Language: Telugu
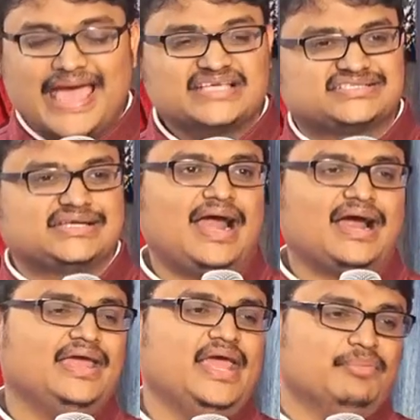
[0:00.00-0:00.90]

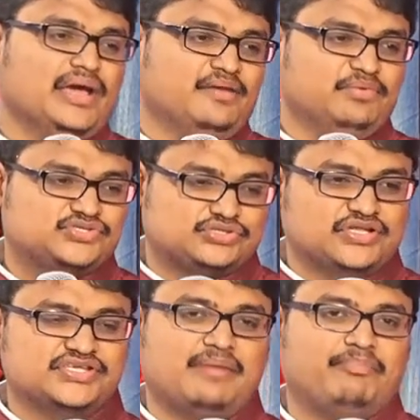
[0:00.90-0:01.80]
ఎక్స్ట్రాగా ఏమి
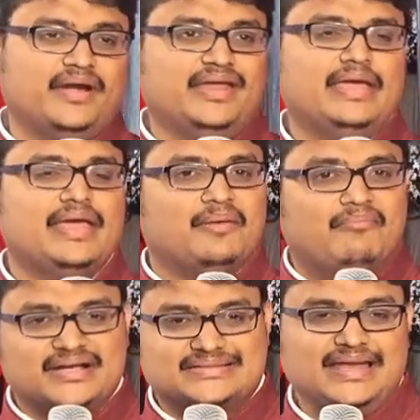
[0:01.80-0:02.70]
కనిపిస్తుంది చెప్పండి
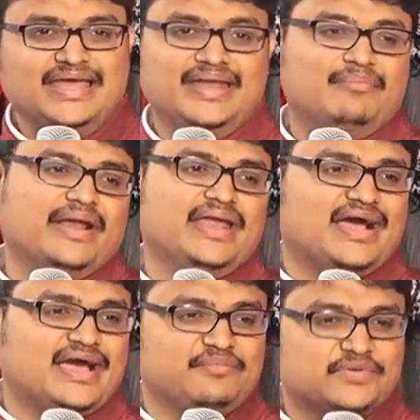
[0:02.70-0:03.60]
మగ్ధలేన మరియా
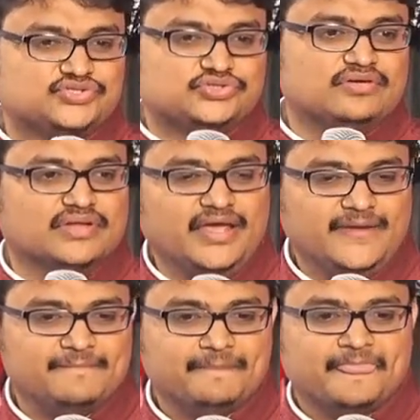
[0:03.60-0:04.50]
కనిపిస్తుంది
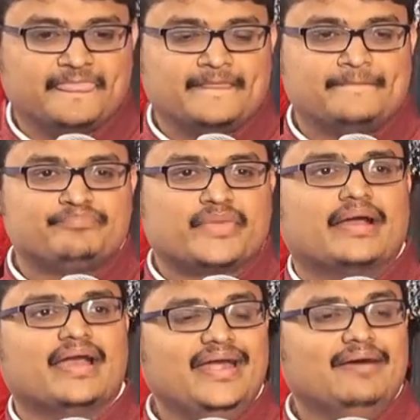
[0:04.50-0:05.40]

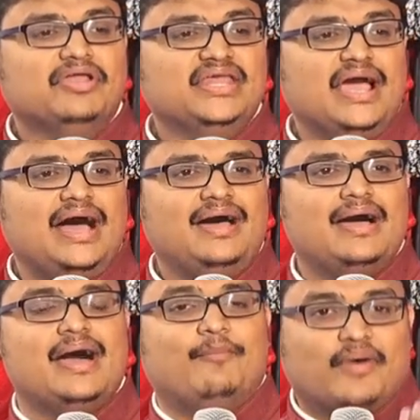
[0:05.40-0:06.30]
రెండవదిగా
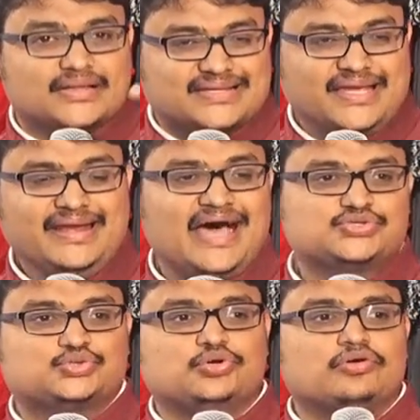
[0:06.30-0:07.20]
మత్తయి
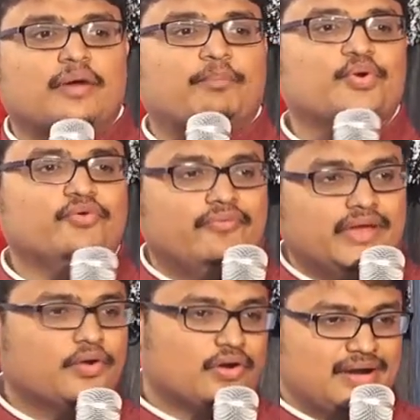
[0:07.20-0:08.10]
రాస్తూ ఉన్నప్పుడు
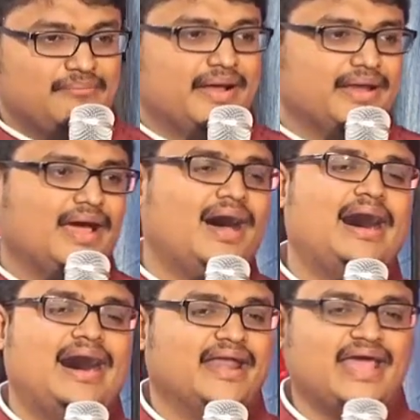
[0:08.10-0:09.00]
వేరొక మరియా
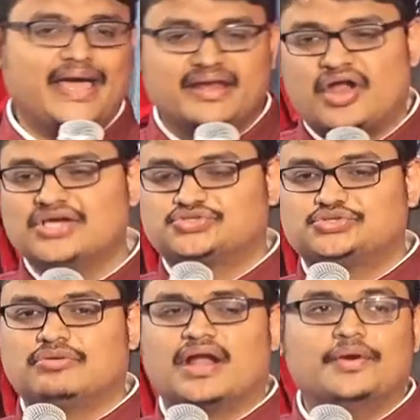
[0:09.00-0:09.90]
అని ఆయన రాస్తూ
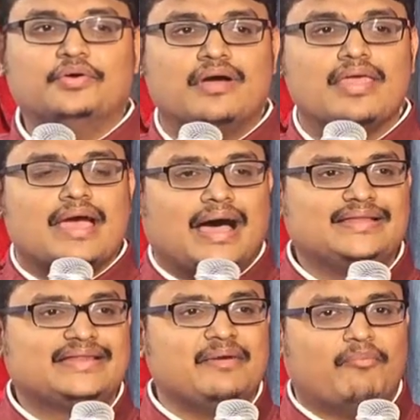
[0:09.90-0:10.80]
ఉన్నాడు
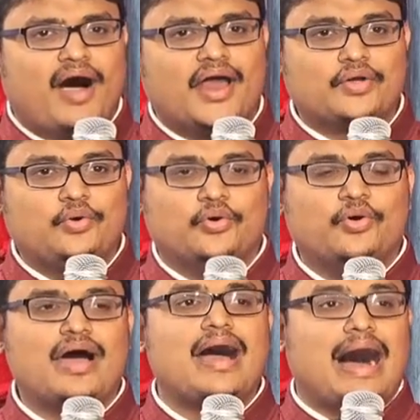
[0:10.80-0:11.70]
అయితే మార్కు
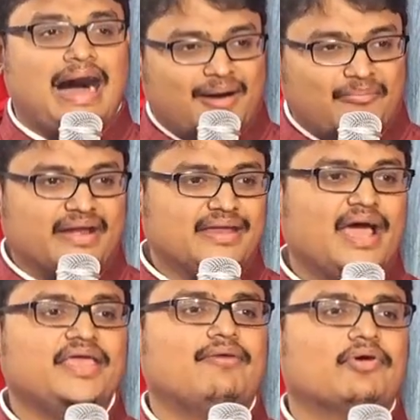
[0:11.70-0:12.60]
ఆ మరియా
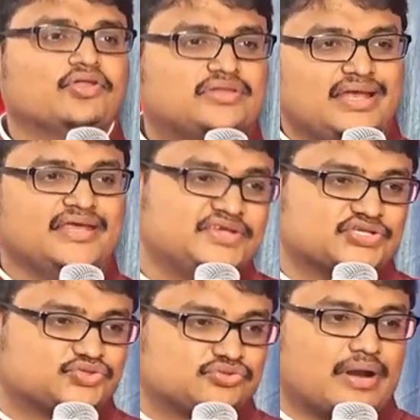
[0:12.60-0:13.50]
ఎవరో
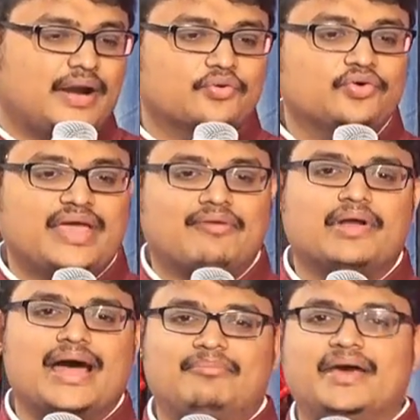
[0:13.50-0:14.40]
తెలియజేస్తున్నాడు
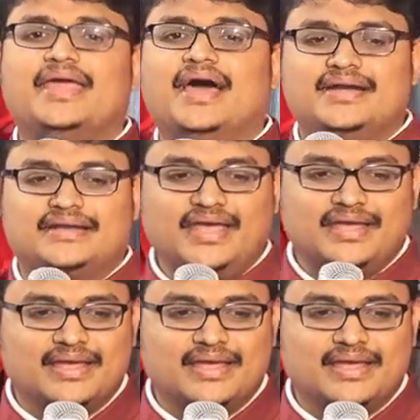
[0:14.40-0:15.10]
ఎవరు ఆ మరియా అంటే